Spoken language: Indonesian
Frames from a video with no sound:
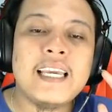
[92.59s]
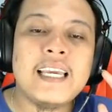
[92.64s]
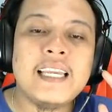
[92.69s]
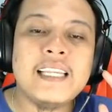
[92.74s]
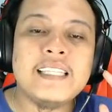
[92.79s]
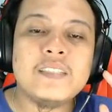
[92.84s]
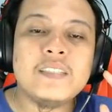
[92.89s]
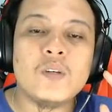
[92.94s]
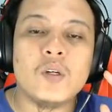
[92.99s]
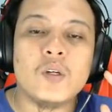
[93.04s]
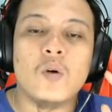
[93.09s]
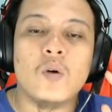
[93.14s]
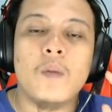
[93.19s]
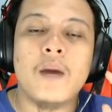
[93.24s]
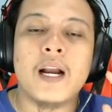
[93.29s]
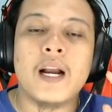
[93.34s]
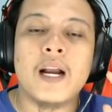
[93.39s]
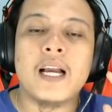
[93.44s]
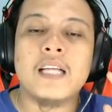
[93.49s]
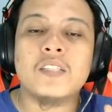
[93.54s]
ini cuy gue
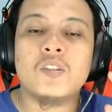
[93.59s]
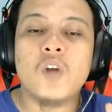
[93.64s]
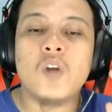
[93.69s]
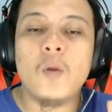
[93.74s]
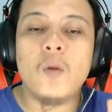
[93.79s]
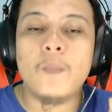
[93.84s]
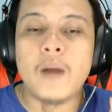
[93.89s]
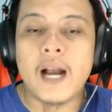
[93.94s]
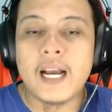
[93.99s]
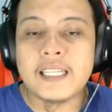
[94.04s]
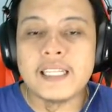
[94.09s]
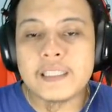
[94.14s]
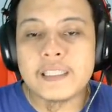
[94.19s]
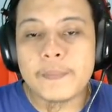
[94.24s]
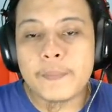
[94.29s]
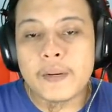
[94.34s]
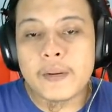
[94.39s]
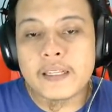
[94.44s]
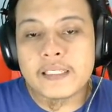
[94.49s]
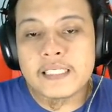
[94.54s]
bakal coba
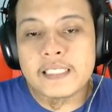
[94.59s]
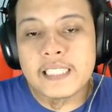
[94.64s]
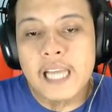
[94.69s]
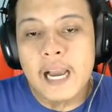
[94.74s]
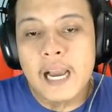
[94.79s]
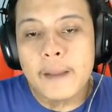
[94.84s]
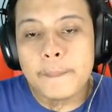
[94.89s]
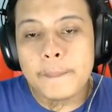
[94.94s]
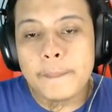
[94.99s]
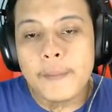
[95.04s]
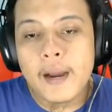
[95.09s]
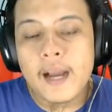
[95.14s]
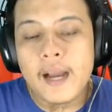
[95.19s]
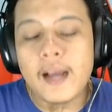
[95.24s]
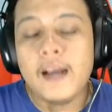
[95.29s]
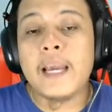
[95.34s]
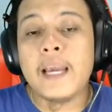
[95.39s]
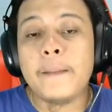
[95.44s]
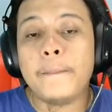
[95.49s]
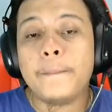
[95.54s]
seperti
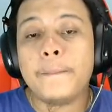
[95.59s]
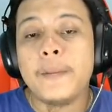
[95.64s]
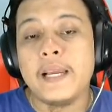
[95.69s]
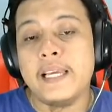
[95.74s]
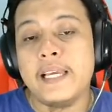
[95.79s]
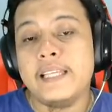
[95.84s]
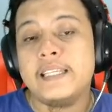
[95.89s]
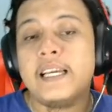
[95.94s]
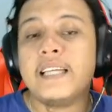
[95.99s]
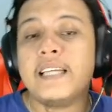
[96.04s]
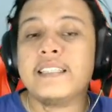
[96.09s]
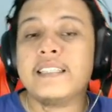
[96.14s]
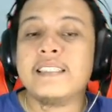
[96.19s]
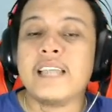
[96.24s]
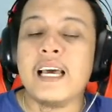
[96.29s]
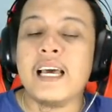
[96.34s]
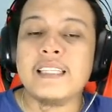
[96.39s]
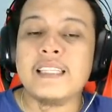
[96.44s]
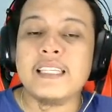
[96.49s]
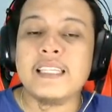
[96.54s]
apa gameplaynya
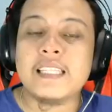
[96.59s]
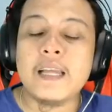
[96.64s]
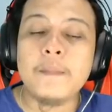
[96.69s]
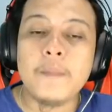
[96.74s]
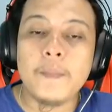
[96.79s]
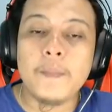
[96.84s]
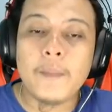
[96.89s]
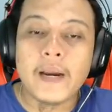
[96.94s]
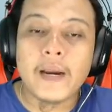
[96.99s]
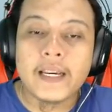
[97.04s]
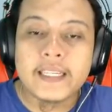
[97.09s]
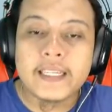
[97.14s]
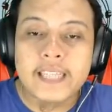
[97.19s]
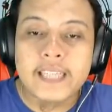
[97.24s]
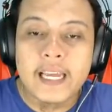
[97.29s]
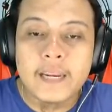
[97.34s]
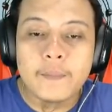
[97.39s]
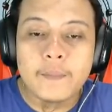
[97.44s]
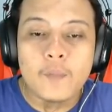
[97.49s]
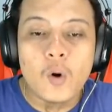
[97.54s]
saat kita
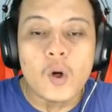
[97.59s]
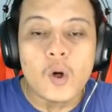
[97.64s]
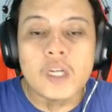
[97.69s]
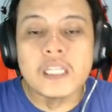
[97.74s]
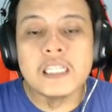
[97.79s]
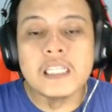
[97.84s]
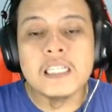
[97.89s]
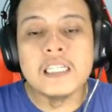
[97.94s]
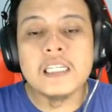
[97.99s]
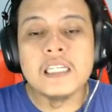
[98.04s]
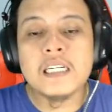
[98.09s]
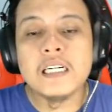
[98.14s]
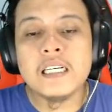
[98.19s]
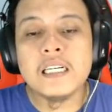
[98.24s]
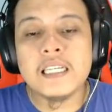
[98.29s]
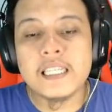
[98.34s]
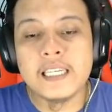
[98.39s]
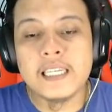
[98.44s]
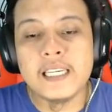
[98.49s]
memainkan mode